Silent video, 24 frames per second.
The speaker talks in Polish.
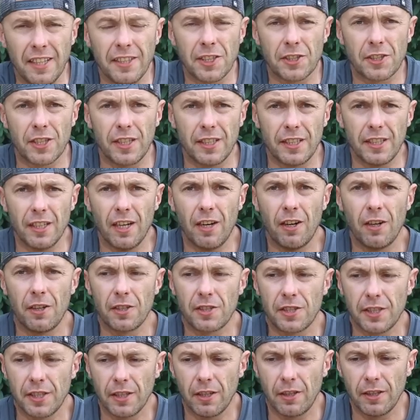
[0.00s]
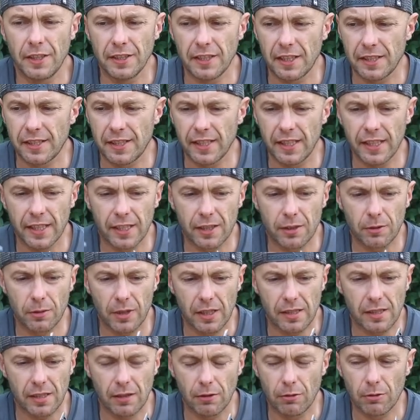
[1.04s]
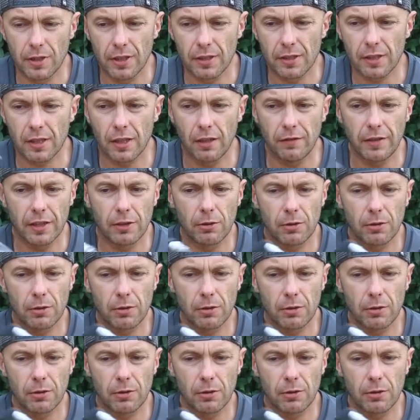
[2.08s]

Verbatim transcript: Jeżeli chodzi o inne cechy, które są użytkowe,